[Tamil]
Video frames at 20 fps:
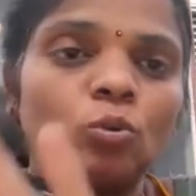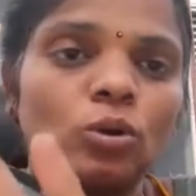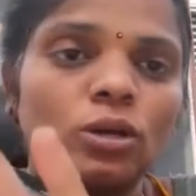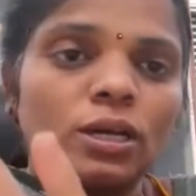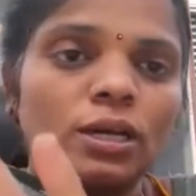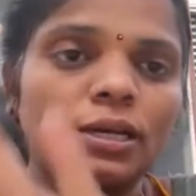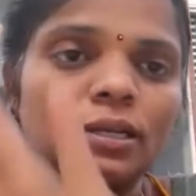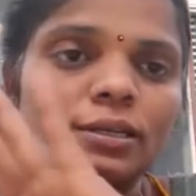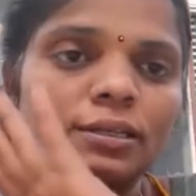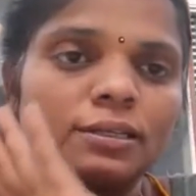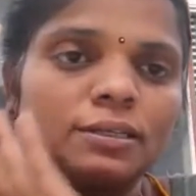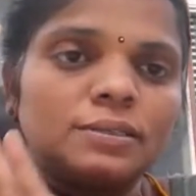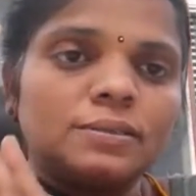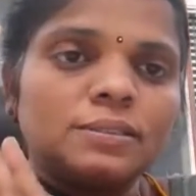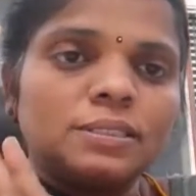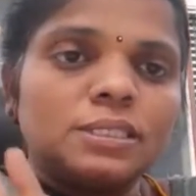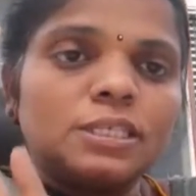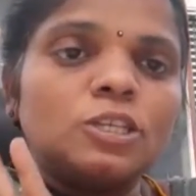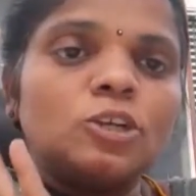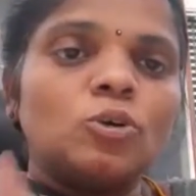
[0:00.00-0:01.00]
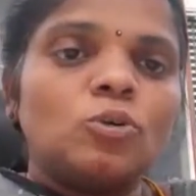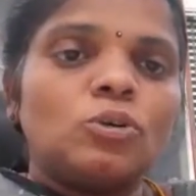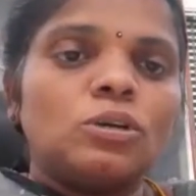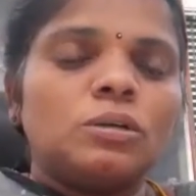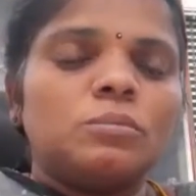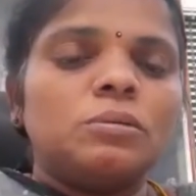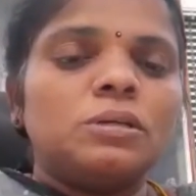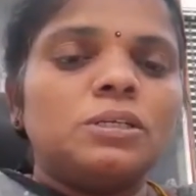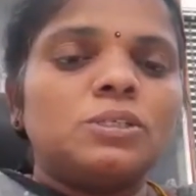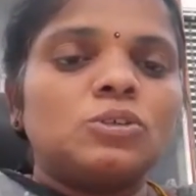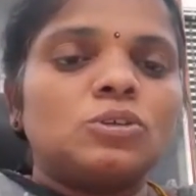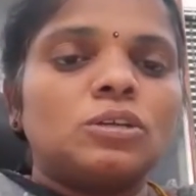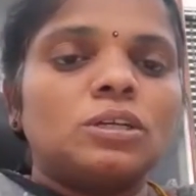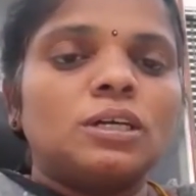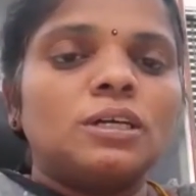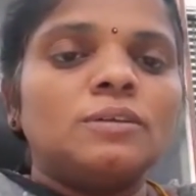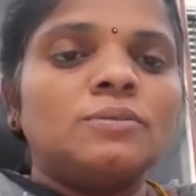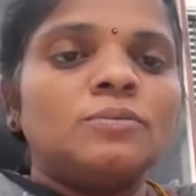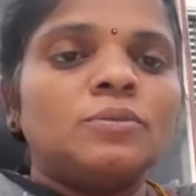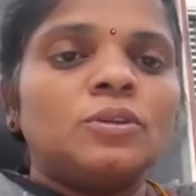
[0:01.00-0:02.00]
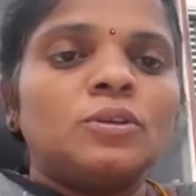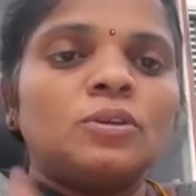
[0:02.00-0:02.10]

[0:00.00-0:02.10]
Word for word: உட்காரு சிடவுன் அப்படின்னு சொன்னால்